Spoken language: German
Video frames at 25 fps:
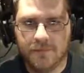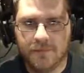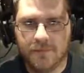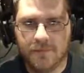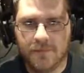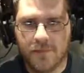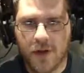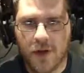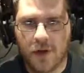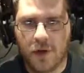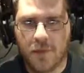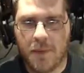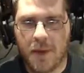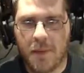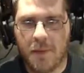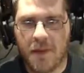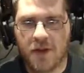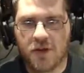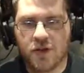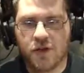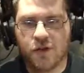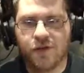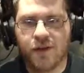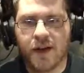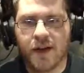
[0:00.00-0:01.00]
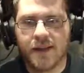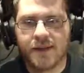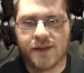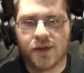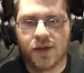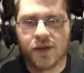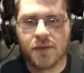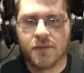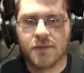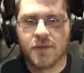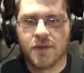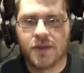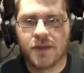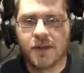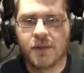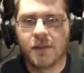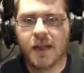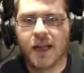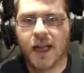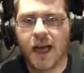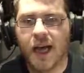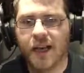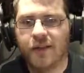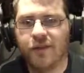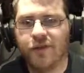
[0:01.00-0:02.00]
Na gut, bei manchen Fahrzeugen musst du immer
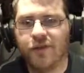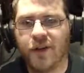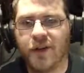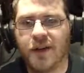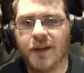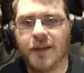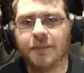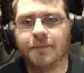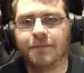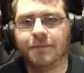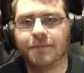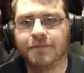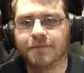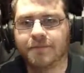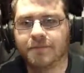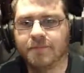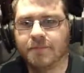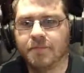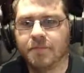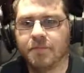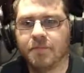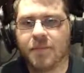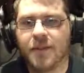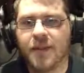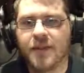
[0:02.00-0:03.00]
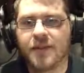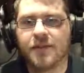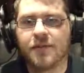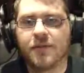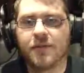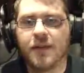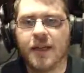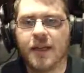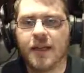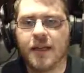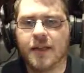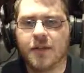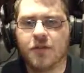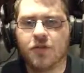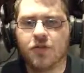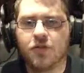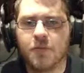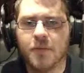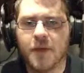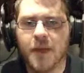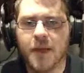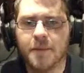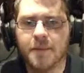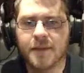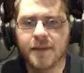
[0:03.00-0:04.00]
da reinfahren, dass du da nicht
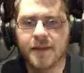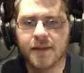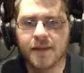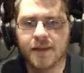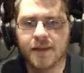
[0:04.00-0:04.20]
umkippst.